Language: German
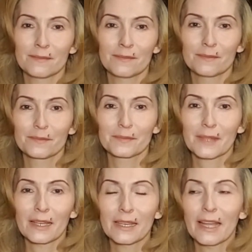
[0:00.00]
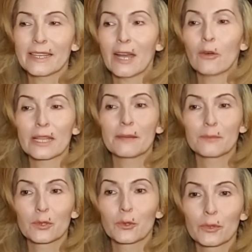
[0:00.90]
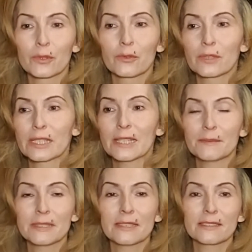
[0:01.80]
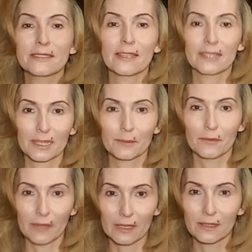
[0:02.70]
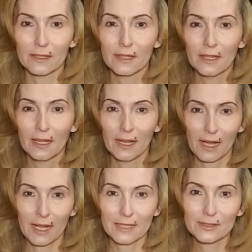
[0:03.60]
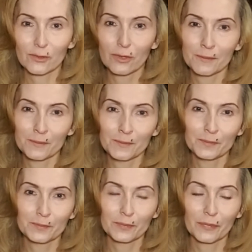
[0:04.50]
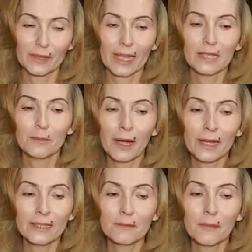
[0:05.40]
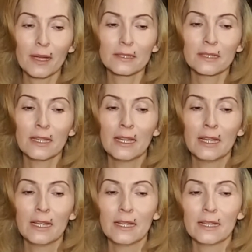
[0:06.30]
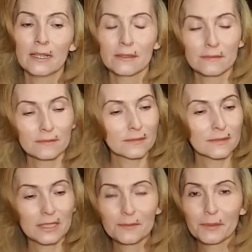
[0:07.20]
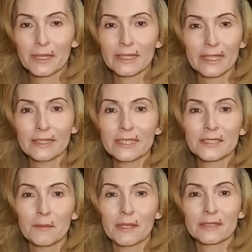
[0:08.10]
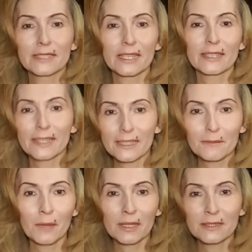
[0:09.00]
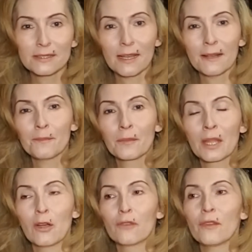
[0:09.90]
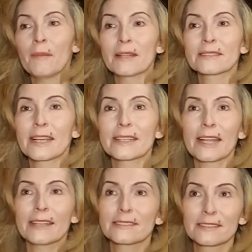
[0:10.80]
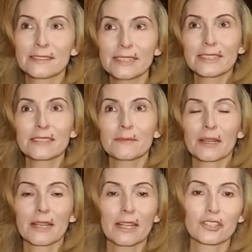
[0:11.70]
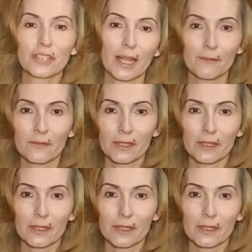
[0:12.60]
kann einen auch eben töten und die gibt es jedes Jahr, die Grippewelle. Also ähm, keine Panik machen es bringt eh nichts, wenn man es kriegt, kriegt man es, ja. Und wenn man es hat, heißt es nicht, dass man gleich sterben wird.